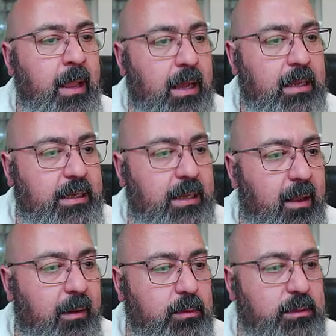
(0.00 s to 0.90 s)
Así que
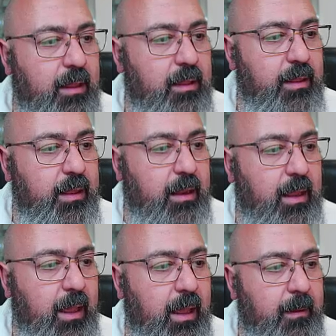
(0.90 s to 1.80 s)
le vamos a decir
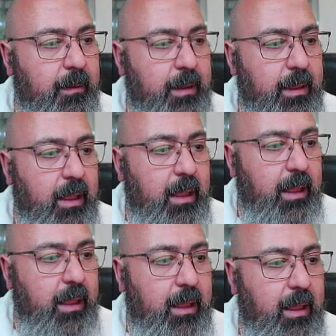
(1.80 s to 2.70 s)
que
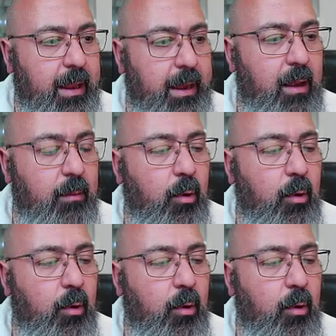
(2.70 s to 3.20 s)
eh, en el